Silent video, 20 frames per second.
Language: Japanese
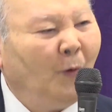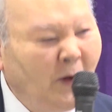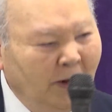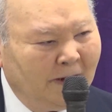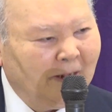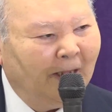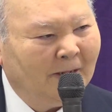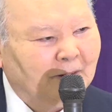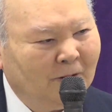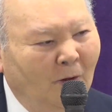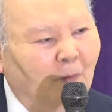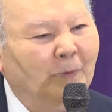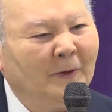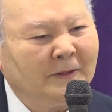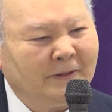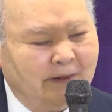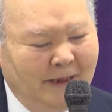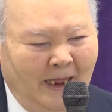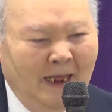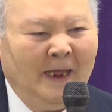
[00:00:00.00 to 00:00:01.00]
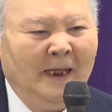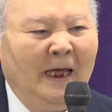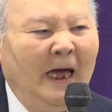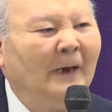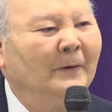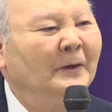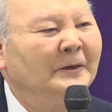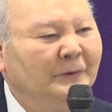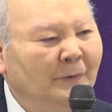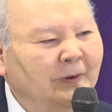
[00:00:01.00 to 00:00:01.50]
ごいと思って、あ
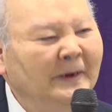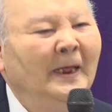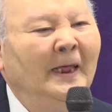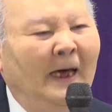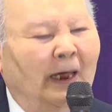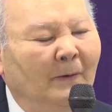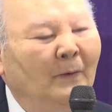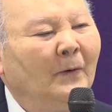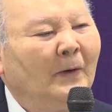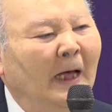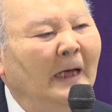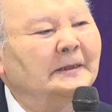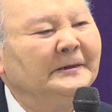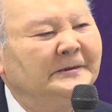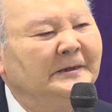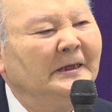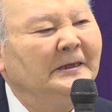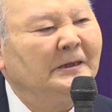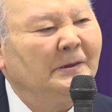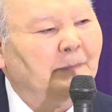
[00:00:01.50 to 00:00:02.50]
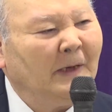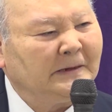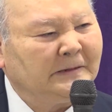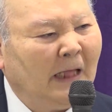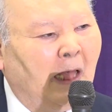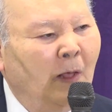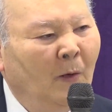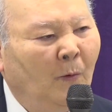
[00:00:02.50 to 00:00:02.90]
の非常にあの感心しました。